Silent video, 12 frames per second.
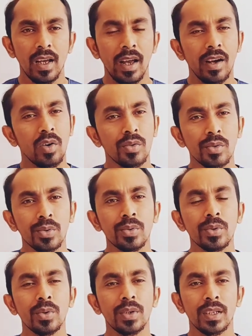এখন নতুন
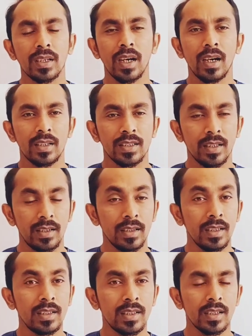করে আর সেটি
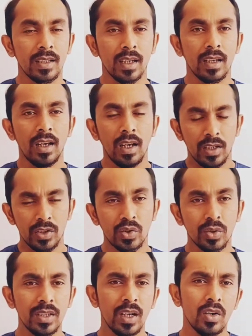দিচ্ছেন না
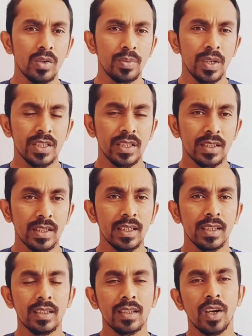যদি আউটপাস
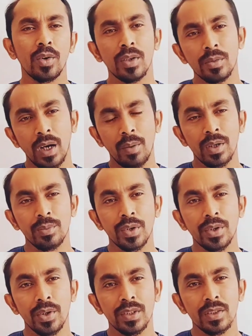দেয় তাহলে আমার
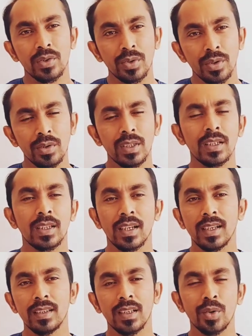মনে হয় যে যদিও দিয়ে
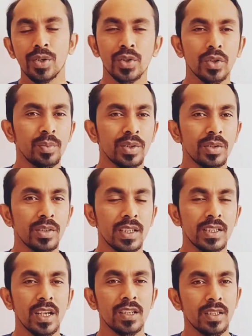থাকেন তাহলে শুধুমাত্র
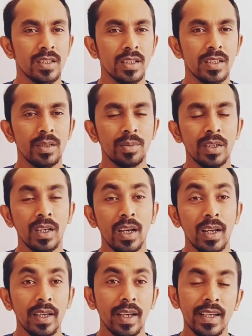দেশে আসারটি দিবেন
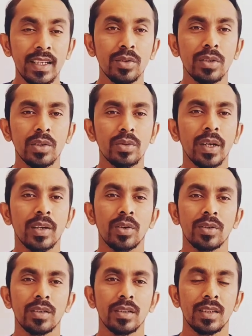এটিও কিন্তু এখন
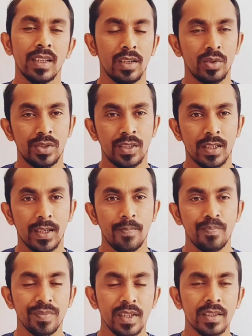দেয়া হচ্ছে না
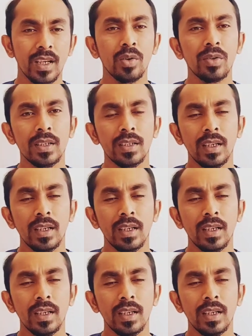তাহলে